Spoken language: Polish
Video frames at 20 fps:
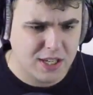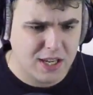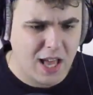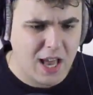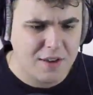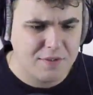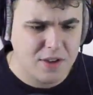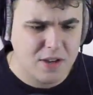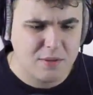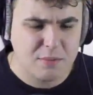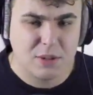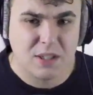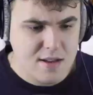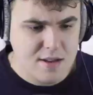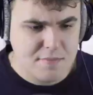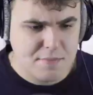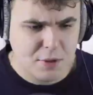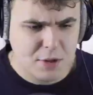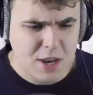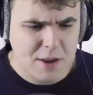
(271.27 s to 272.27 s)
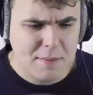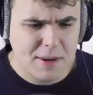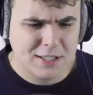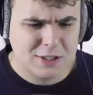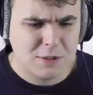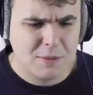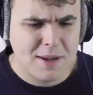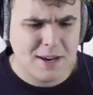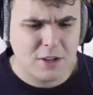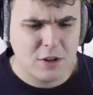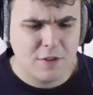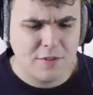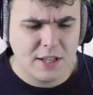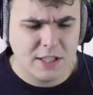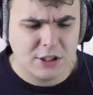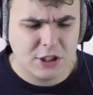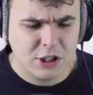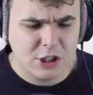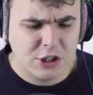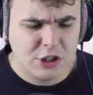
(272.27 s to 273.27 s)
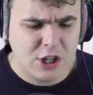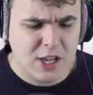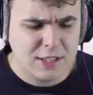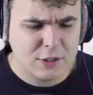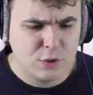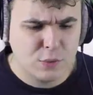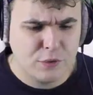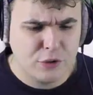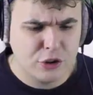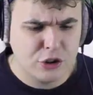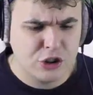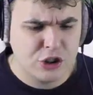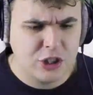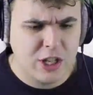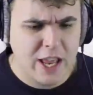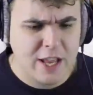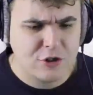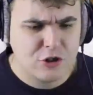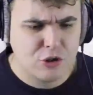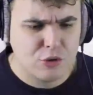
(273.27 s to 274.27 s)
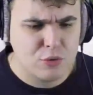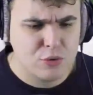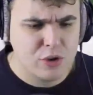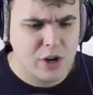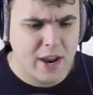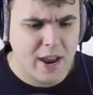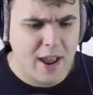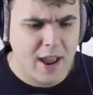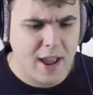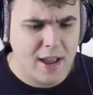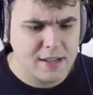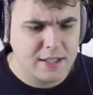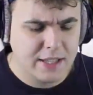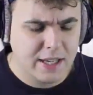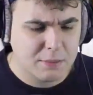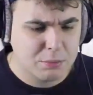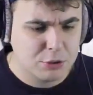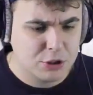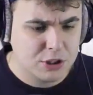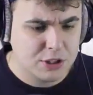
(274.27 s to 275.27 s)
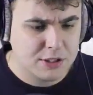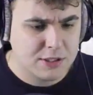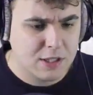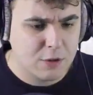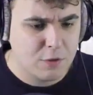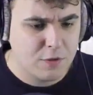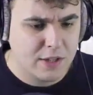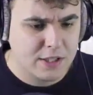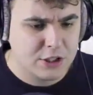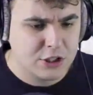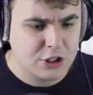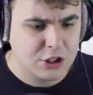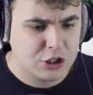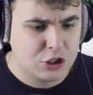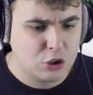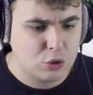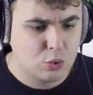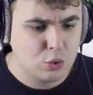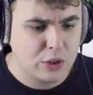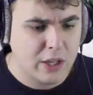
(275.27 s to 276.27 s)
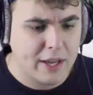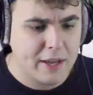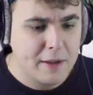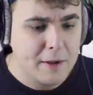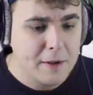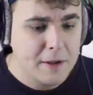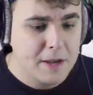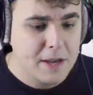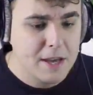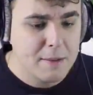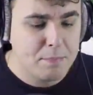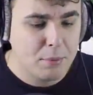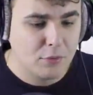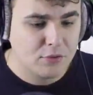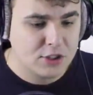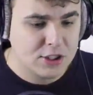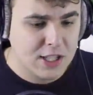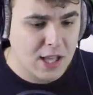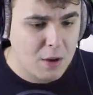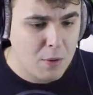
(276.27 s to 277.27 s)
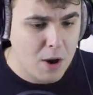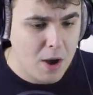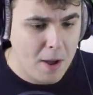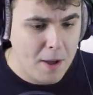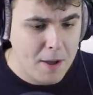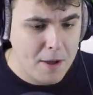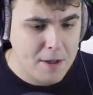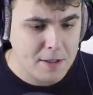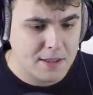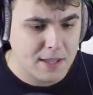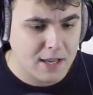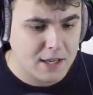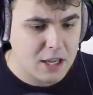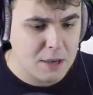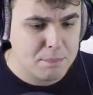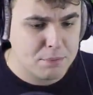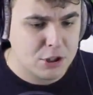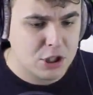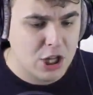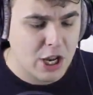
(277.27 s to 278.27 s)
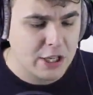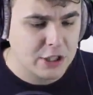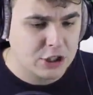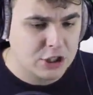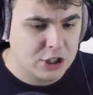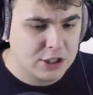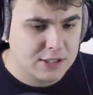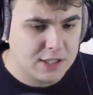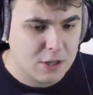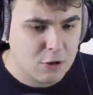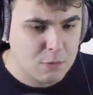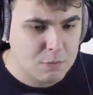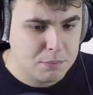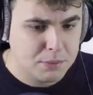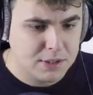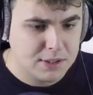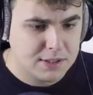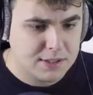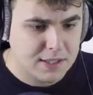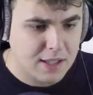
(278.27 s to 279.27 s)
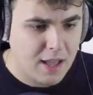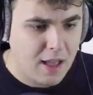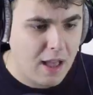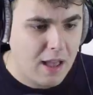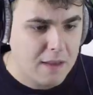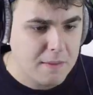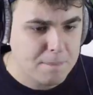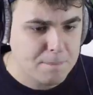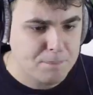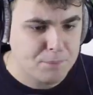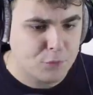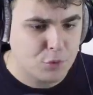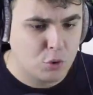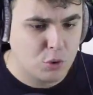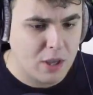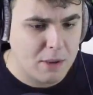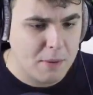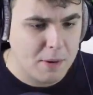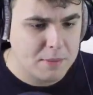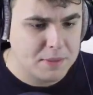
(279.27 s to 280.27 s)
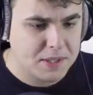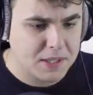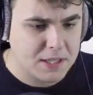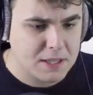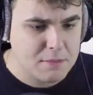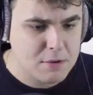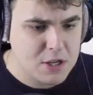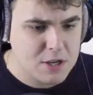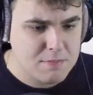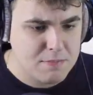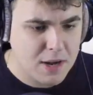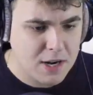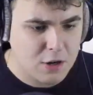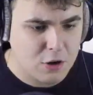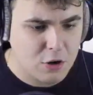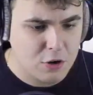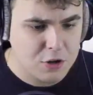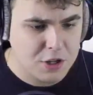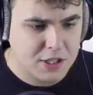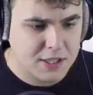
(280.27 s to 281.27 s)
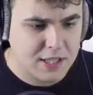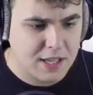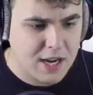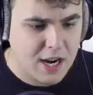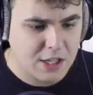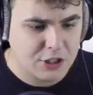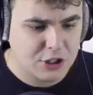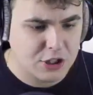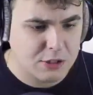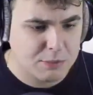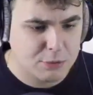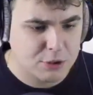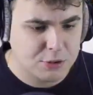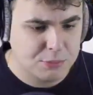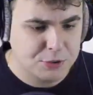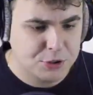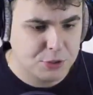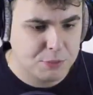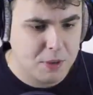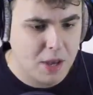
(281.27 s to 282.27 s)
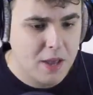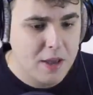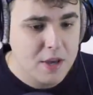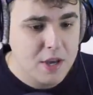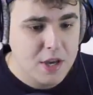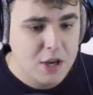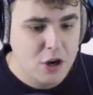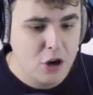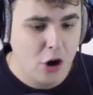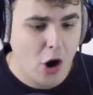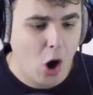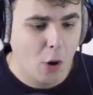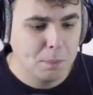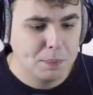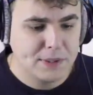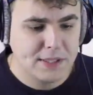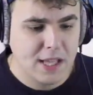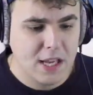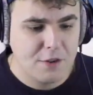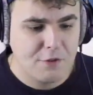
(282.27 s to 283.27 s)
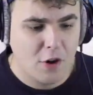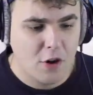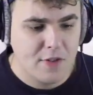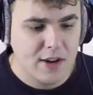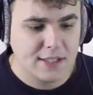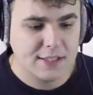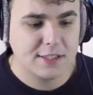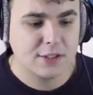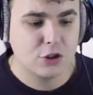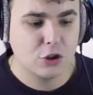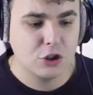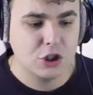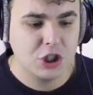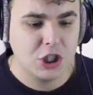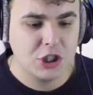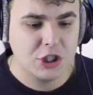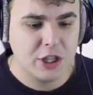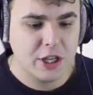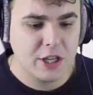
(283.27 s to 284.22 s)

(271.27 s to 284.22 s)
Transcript: na live, bo, y, bo nie ma co marnować y, czasu w odcineczku, nie? I jak możecie zauważyć, jeszcze tutaj powstało takie przejście zarąbiste. Mm, tutaj mamy taki mini balkonik, tarasik, możemy sobie obsługiwać obserwować, co się